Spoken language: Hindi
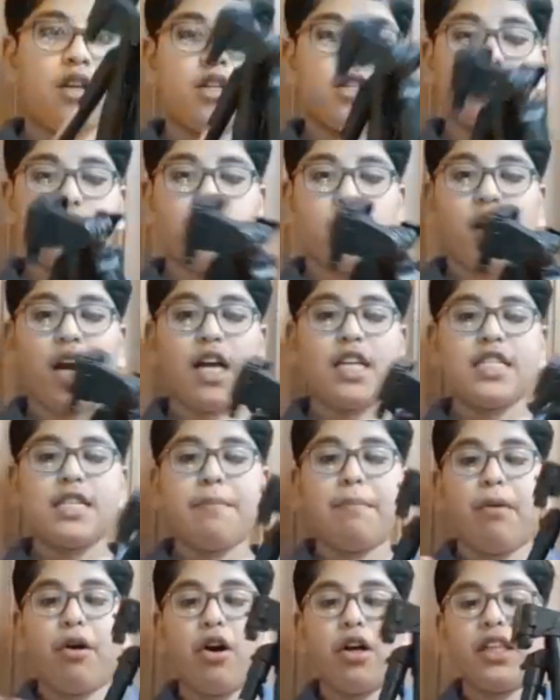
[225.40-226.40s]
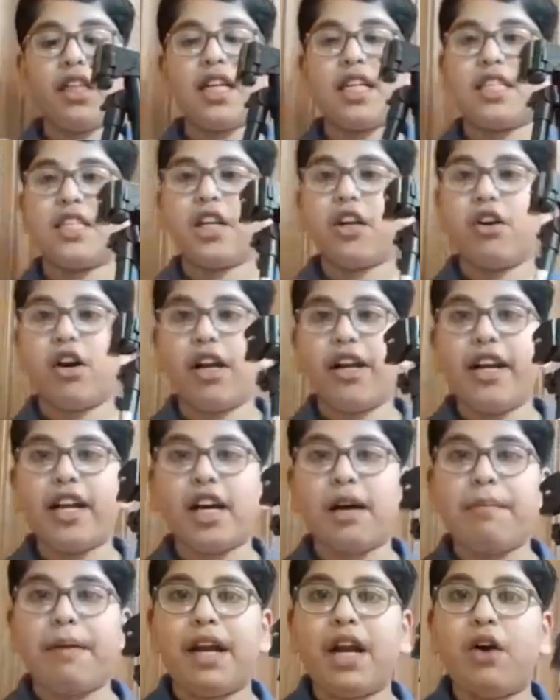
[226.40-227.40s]
सो so गाइज ये बहुत ही अच्छी क्वालिटी
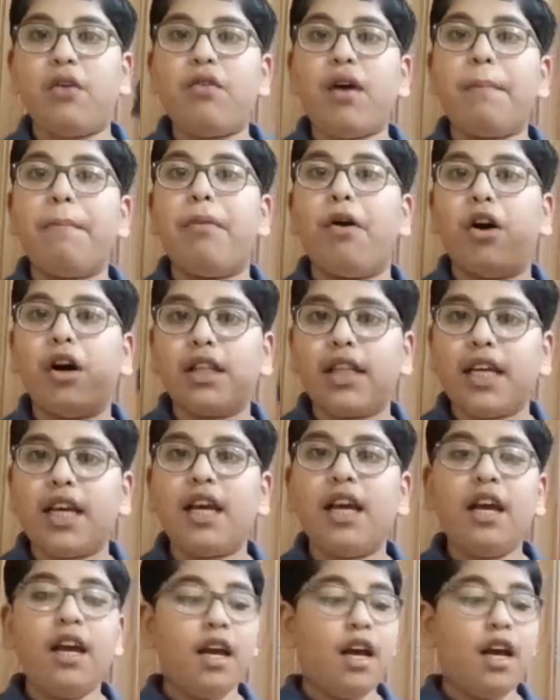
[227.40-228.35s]
का बना हुआ बहुत ही